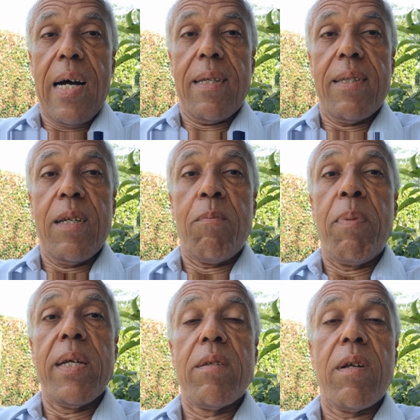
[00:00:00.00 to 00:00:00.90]
à cette
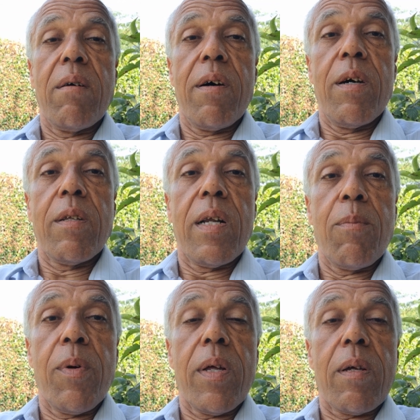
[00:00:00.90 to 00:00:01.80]
baisse de la valeur de
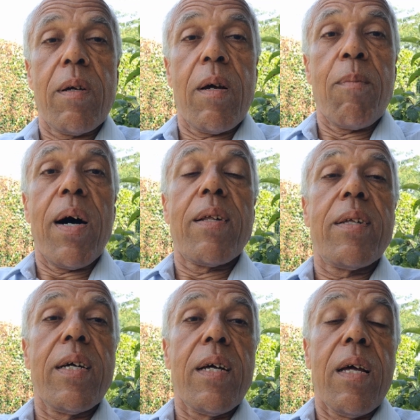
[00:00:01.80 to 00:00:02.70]
la monnaie bah,
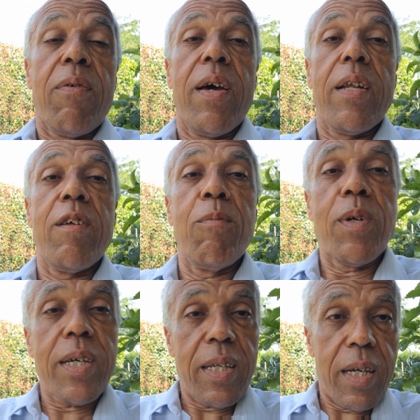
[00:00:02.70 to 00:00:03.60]
C'est
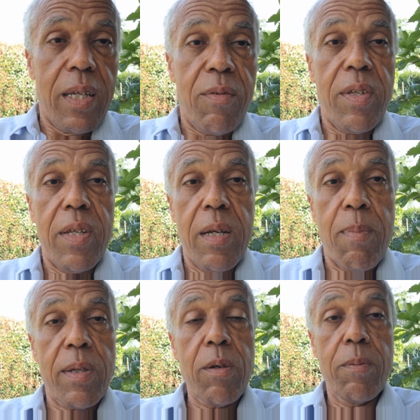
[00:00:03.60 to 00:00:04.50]
effectivement très très difficile
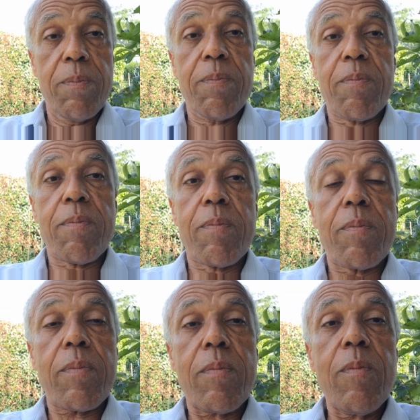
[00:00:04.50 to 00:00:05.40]
parce que
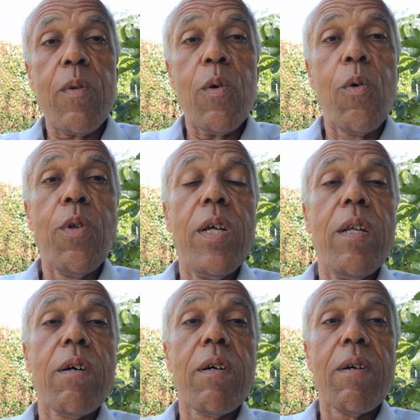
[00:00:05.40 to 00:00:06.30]
on est
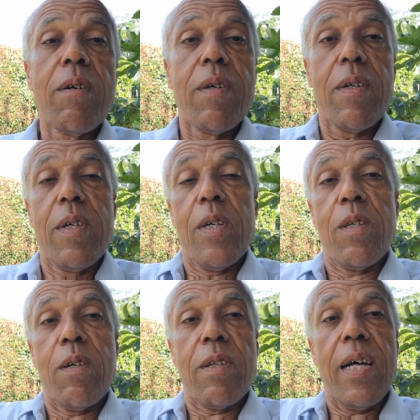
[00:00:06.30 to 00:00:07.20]
dans,
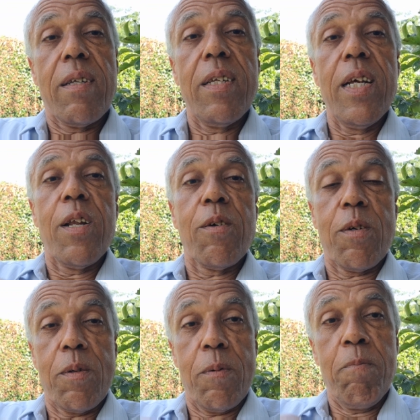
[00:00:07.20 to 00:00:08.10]
dans un
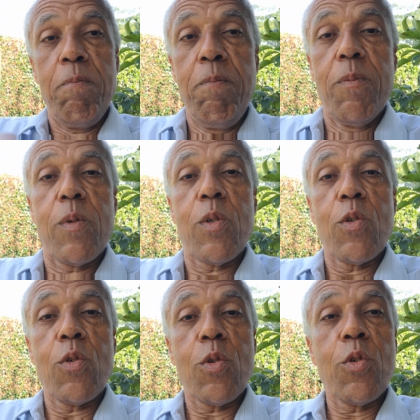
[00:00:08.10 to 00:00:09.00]
cycle
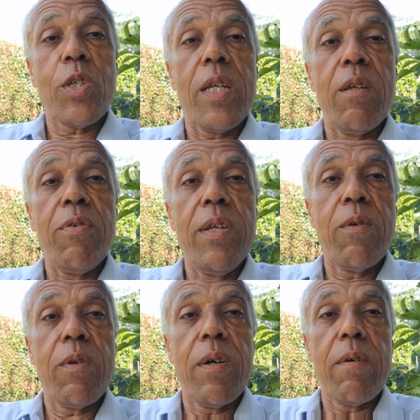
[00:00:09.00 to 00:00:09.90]
que, je qualifie
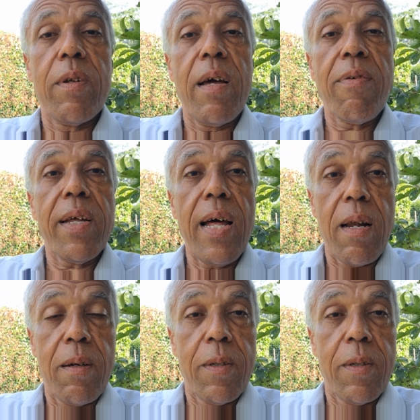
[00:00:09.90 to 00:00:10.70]
d'infernal.